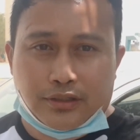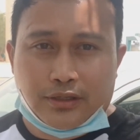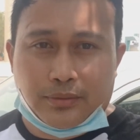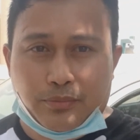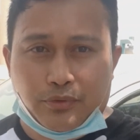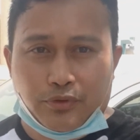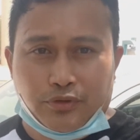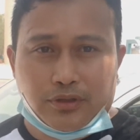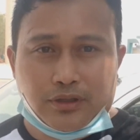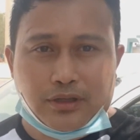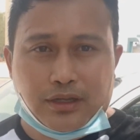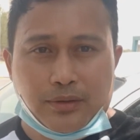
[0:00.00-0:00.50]

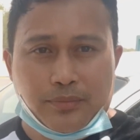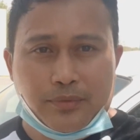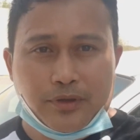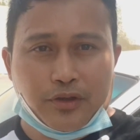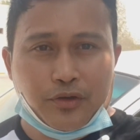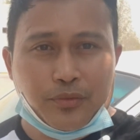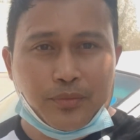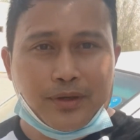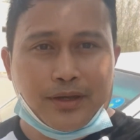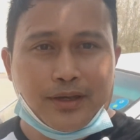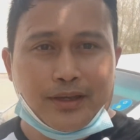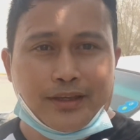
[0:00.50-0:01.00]
tapos na kami
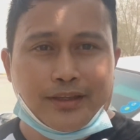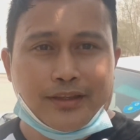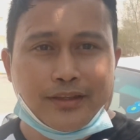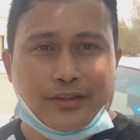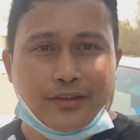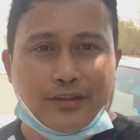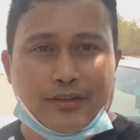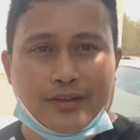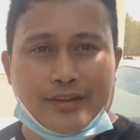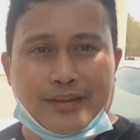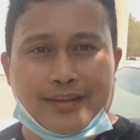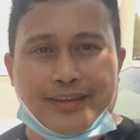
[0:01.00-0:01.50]
kumain
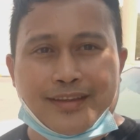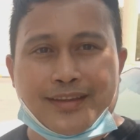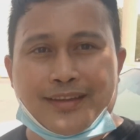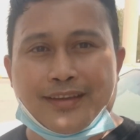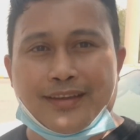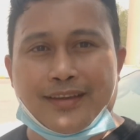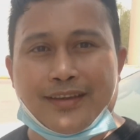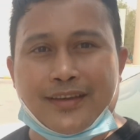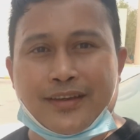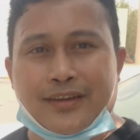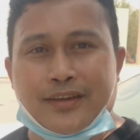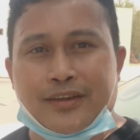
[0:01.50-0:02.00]

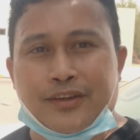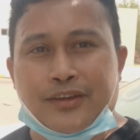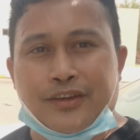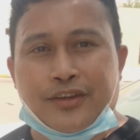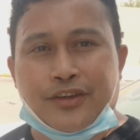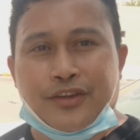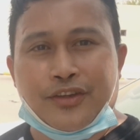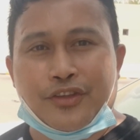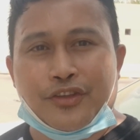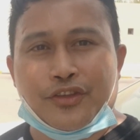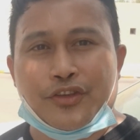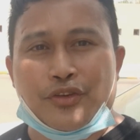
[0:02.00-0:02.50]

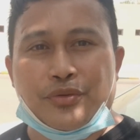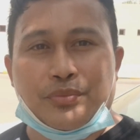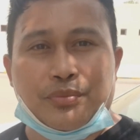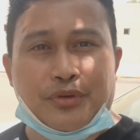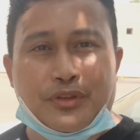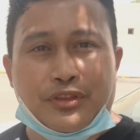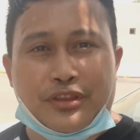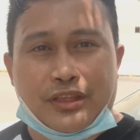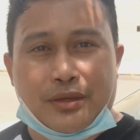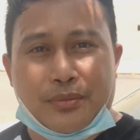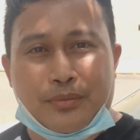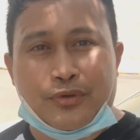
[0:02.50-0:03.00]
so
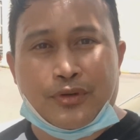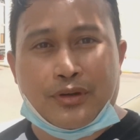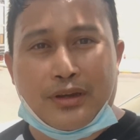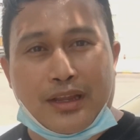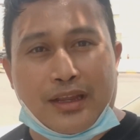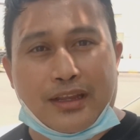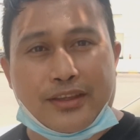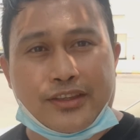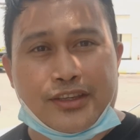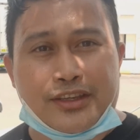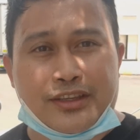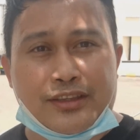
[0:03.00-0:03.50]
punta
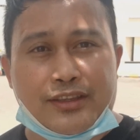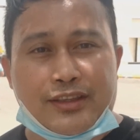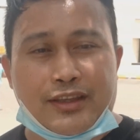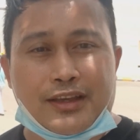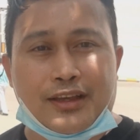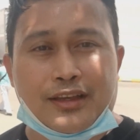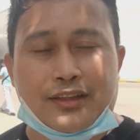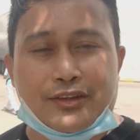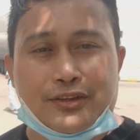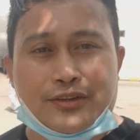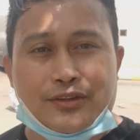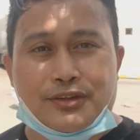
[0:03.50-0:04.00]
muna siya
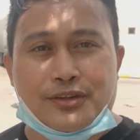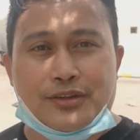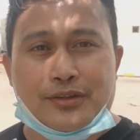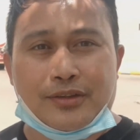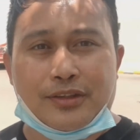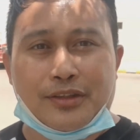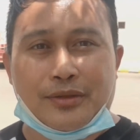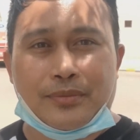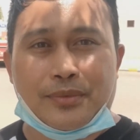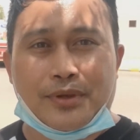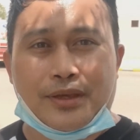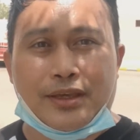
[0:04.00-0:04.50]
sa ano
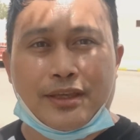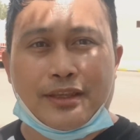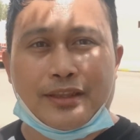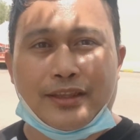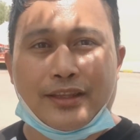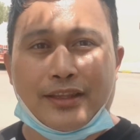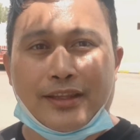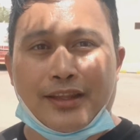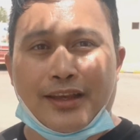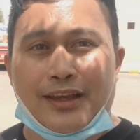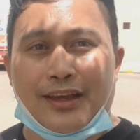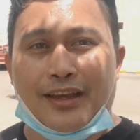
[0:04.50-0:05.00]
sa may
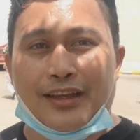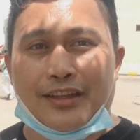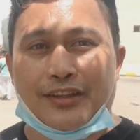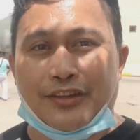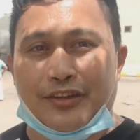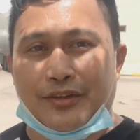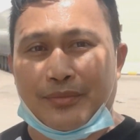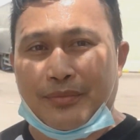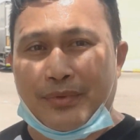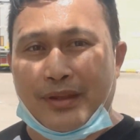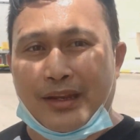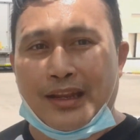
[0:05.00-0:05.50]
tindahan
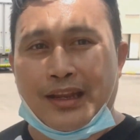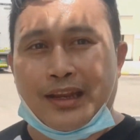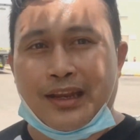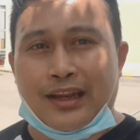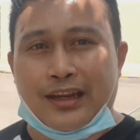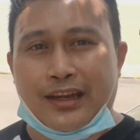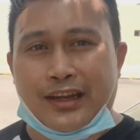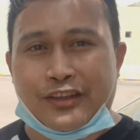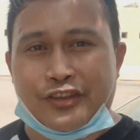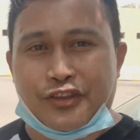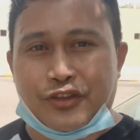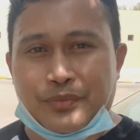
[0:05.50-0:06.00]
doon bilila
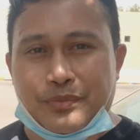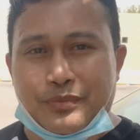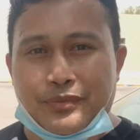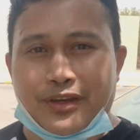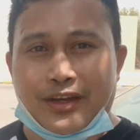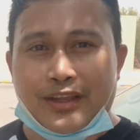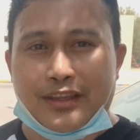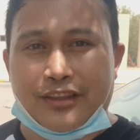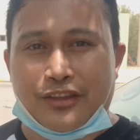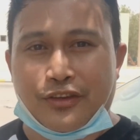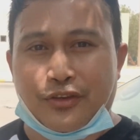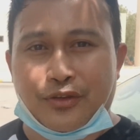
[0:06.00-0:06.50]
lang ng soft
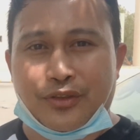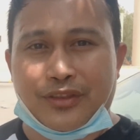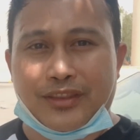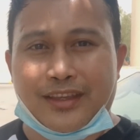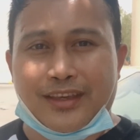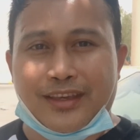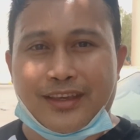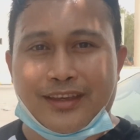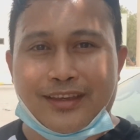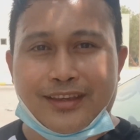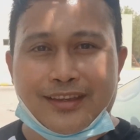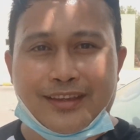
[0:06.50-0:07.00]
drinks kunti